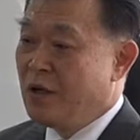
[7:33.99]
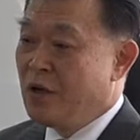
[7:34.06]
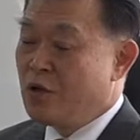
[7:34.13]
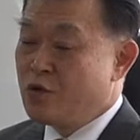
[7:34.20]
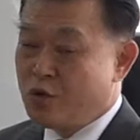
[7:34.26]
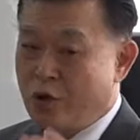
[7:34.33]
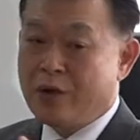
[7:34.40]

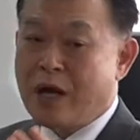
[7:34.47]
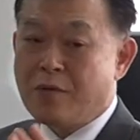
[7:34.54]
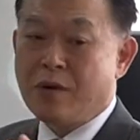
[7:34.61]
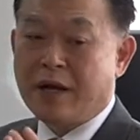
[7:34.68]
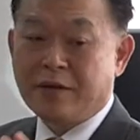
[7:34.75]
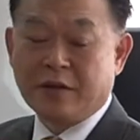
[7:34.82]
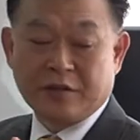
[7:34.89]
죄라고
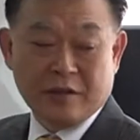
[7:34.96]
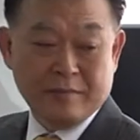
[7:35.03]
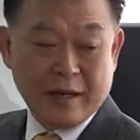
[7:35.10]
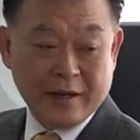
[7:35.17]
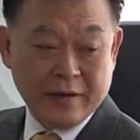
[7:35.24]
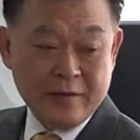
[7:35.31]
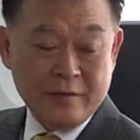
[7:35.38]
하는 것은
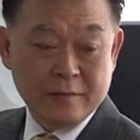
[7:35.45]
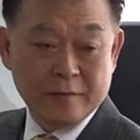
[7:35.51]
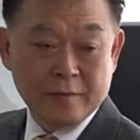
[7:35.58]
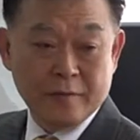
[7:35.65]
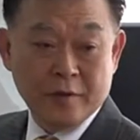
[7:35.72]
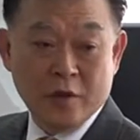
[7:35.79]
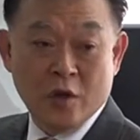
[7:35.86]
말이에요.
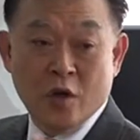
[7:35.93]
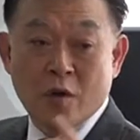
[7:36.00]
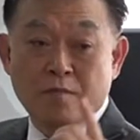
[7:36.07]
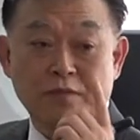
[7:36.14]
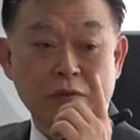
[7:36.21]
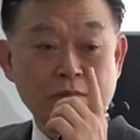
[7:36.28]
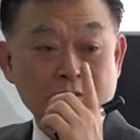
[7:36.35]

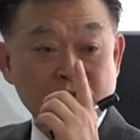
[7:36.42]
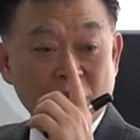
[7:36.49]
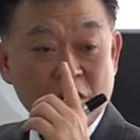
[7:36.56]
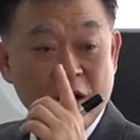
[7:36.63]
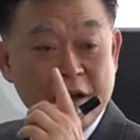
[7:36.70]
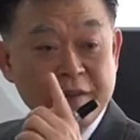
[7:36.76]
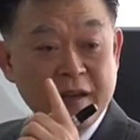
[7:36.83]

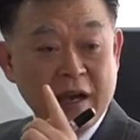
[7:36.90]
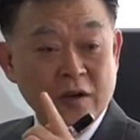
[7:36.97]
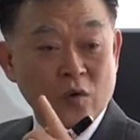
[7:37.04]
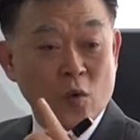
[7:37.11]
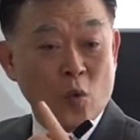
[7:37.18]
품성에 대한